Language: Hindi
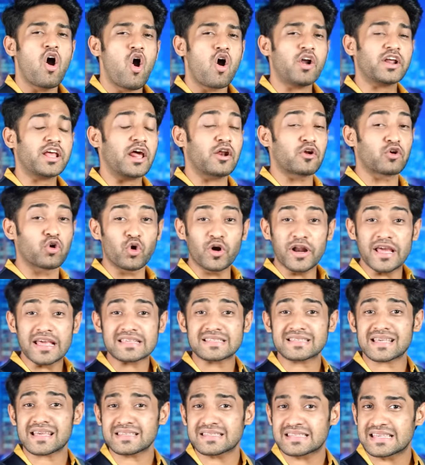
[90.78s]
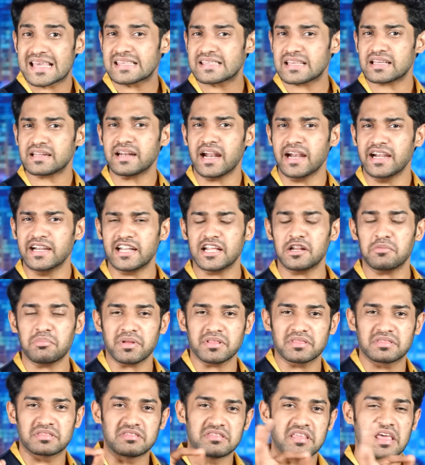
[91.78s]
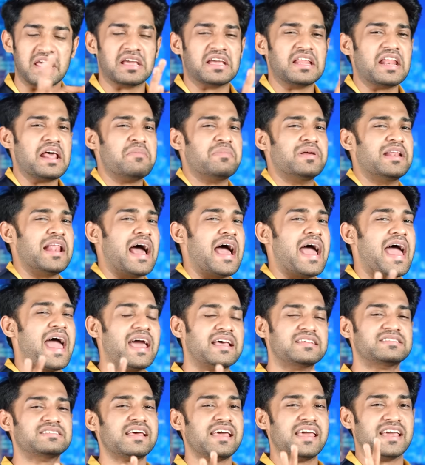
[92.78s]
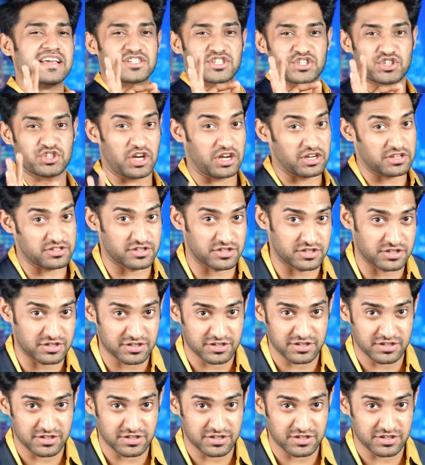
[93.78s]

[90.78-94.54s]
और क्या रोड़ी इसके सीजन 19 में देखने मिला ऐसा एक शख्स